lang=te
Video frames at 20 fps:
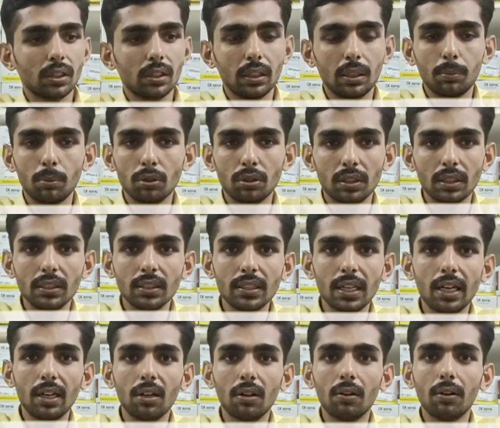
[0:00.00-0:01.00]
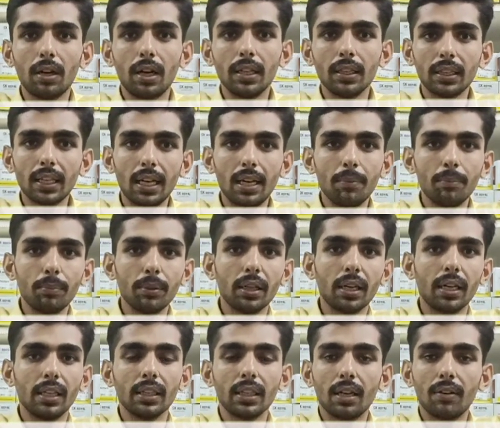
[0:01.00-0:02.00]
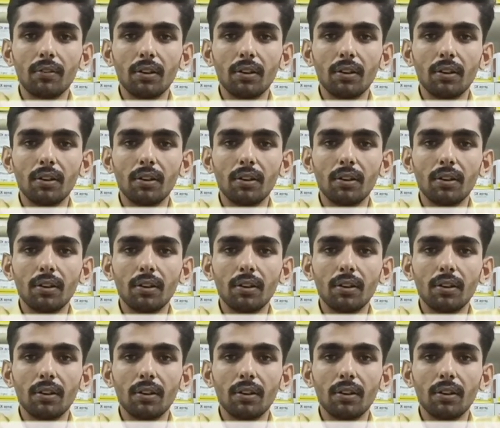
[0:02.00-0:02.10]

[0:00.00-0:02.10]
ఇప్పుడు సన్షైన్లో అంత ఎంపీర్ అంత